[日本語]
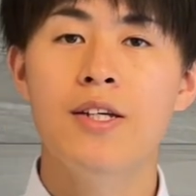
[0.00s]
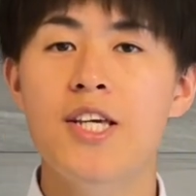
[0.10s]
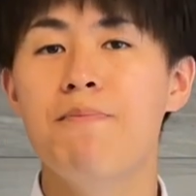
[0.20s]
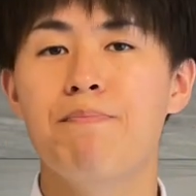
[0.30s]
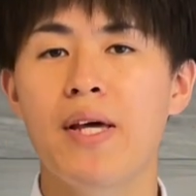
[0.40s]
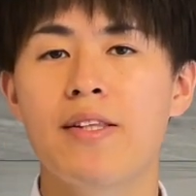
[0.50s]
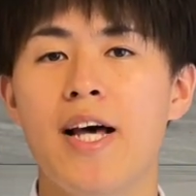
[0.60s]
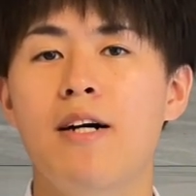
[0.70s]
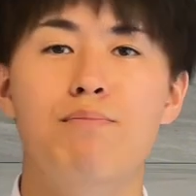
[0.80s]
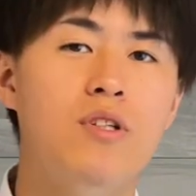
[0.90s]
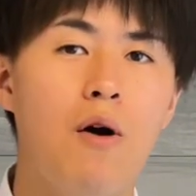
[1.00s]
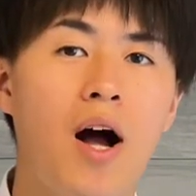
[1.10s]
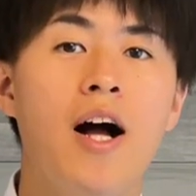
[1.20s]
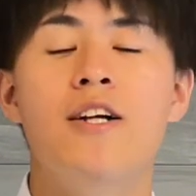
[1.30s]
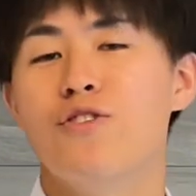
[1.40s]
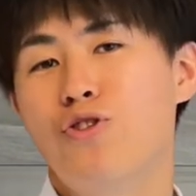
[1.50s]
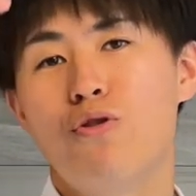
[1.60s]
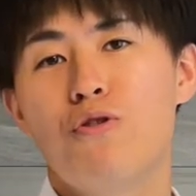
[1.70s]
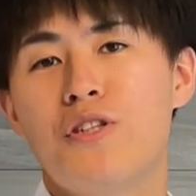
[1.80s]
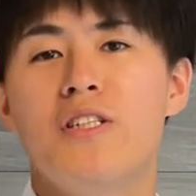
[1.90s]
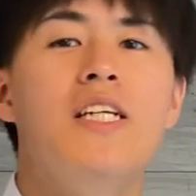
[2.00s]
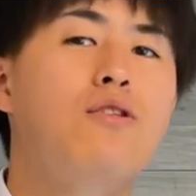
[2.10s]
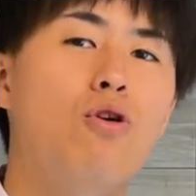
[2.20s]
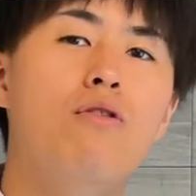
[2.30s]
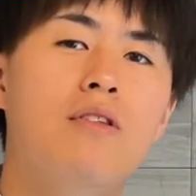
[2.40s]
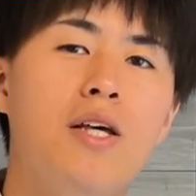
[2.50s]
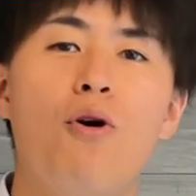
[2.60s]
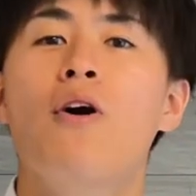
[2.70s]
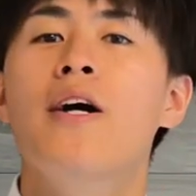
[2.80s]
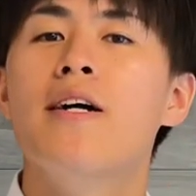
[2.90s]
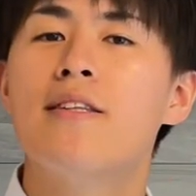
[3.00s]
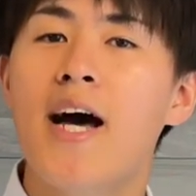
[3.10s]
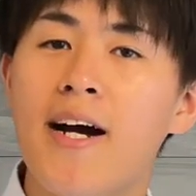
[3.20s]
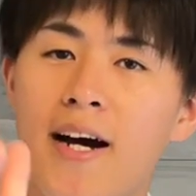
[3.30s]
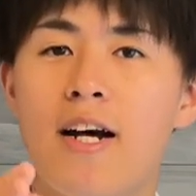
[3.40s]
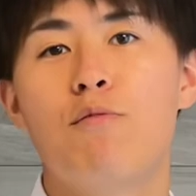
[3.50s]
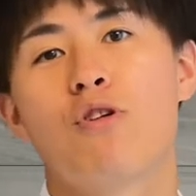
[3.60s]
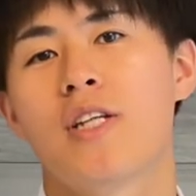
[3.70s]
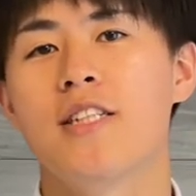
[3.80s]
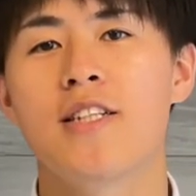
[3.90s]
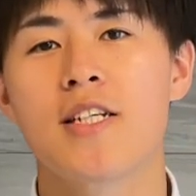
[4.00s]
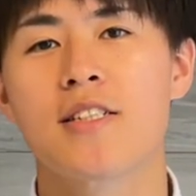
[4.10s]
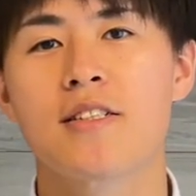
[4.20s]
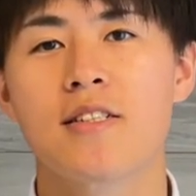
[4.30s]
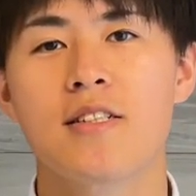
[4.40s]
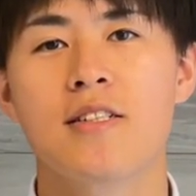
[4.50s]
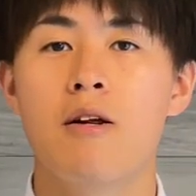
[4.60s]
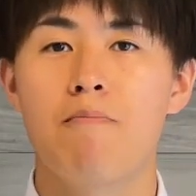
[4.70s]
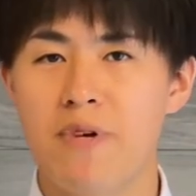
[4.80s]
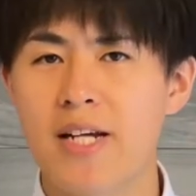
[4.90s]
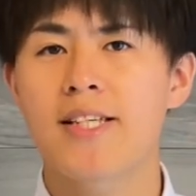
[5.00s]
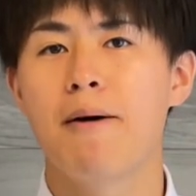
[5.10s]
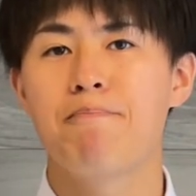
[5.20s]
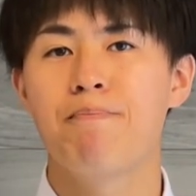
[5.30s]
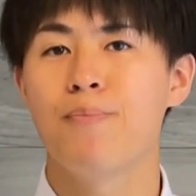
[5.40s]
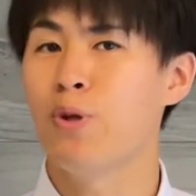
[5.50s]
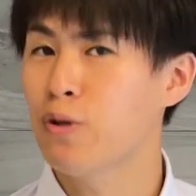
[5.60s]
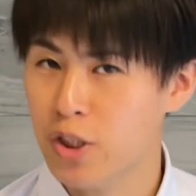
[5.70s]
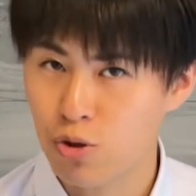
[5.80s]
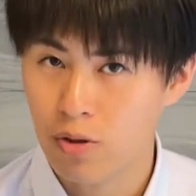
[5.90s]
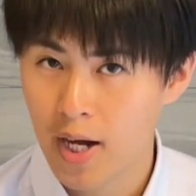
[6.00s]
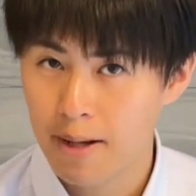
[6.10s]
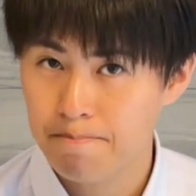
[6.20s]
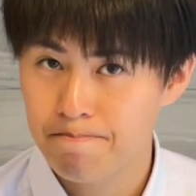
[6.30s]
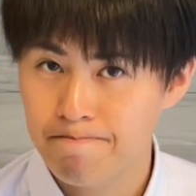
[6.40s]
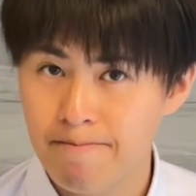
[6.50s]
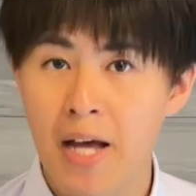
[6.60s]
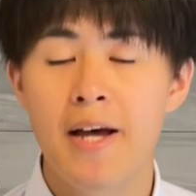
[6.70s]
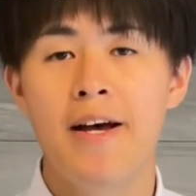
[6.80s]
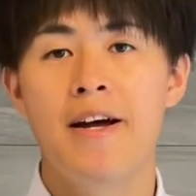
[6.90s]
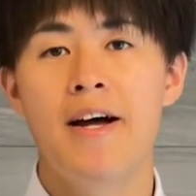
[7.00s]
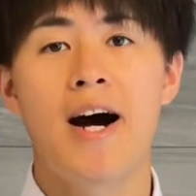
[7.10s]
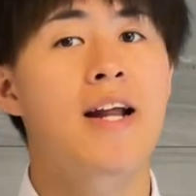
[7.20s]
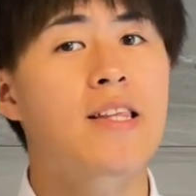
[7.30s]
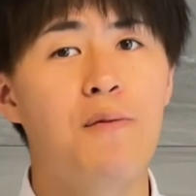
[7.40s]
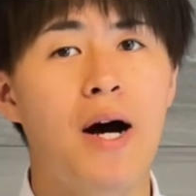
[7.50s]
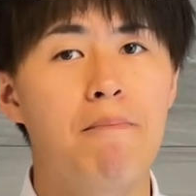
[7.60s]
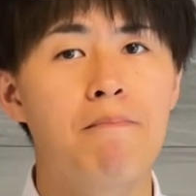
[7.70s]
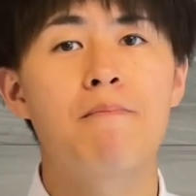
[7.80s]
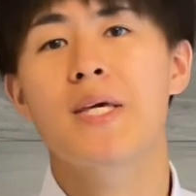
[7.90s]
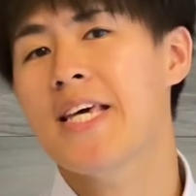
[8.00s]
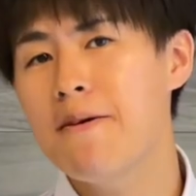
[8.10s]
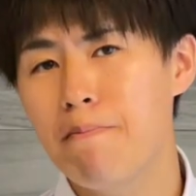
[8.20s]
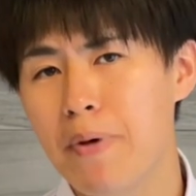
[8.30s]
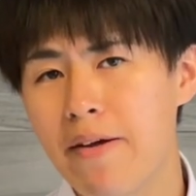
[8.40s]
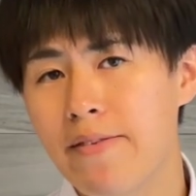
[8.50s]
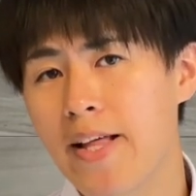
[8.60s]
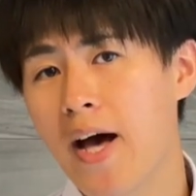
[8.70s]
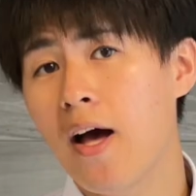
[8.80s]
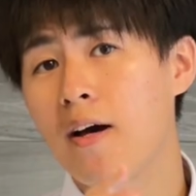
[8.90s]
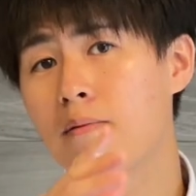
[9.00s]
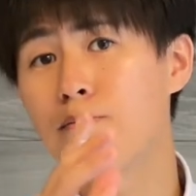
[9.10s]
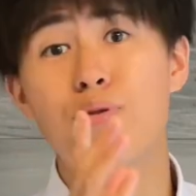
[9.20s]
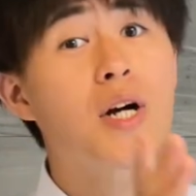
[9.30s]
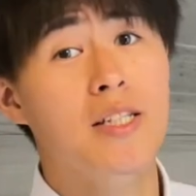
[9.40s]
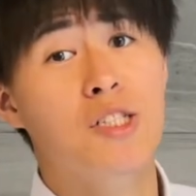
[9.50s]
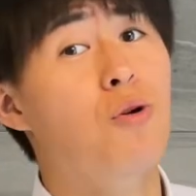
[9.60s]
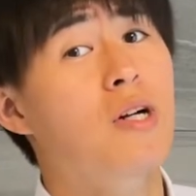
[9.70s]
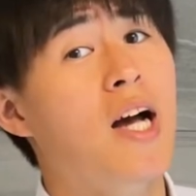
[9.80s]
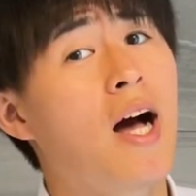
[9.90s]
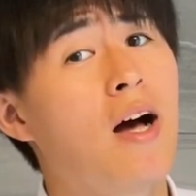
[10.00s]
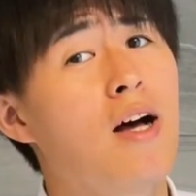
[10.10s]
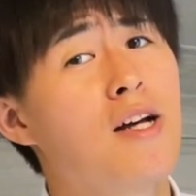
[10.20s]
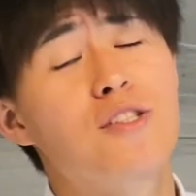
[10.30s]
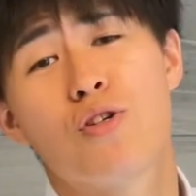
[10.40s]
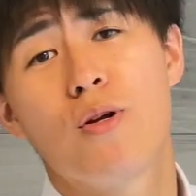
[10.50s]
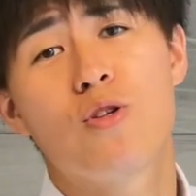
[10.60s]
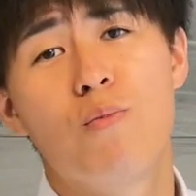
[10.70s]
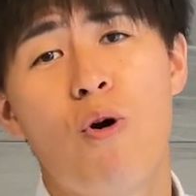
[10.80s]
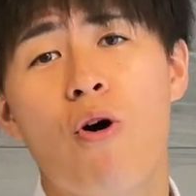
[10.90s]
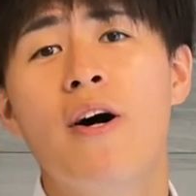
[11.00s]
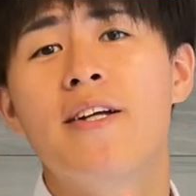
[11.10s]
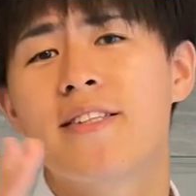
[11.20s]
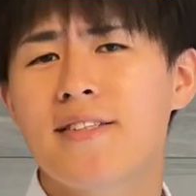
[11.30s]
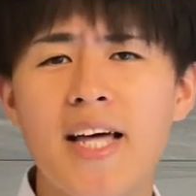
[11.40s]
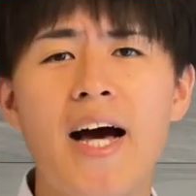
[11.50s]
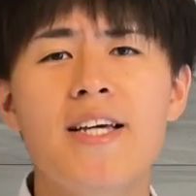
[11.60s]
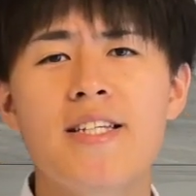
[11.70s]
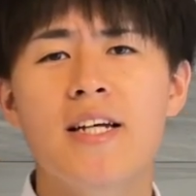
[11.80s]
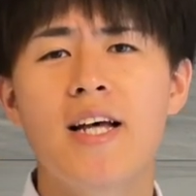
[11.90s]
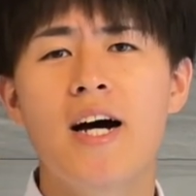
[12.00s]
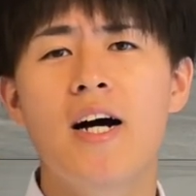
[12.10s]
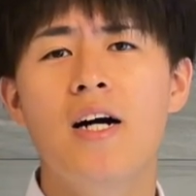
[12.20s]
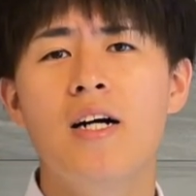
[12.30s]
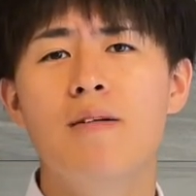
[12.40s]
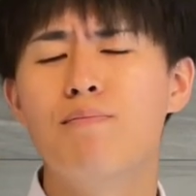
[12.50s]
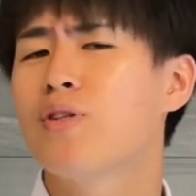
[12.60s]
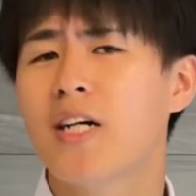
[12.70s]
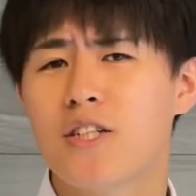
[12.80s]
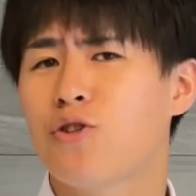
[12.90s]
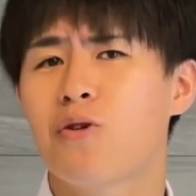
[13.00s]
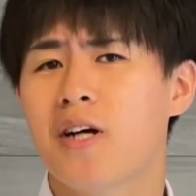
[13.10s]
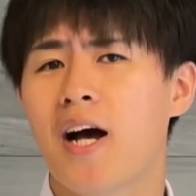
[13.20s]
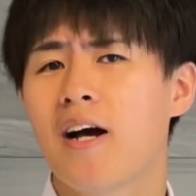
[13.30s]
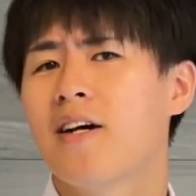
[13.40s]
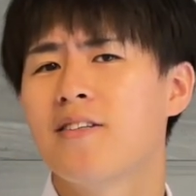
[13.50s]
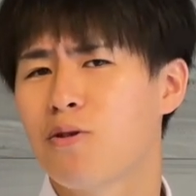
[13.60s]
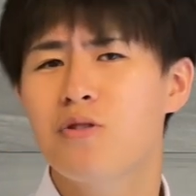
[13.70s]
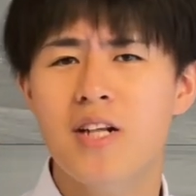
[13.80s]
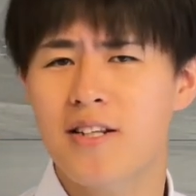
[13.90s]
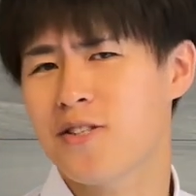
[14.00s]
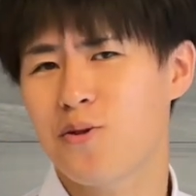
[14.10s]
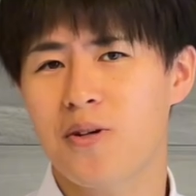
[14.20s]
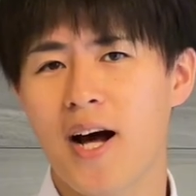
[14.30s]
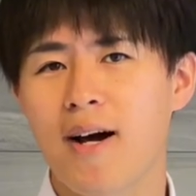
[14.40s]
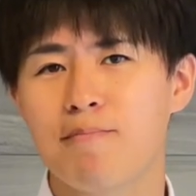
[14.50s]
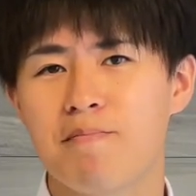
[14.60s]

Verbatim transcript: 勤勉な部下は上司にとっての宝物なんです。皆さんどうでしょうか。あなたは勤勉な部下でしょうか、それとも怠惰な部下でしょうか。どちらでしょうか。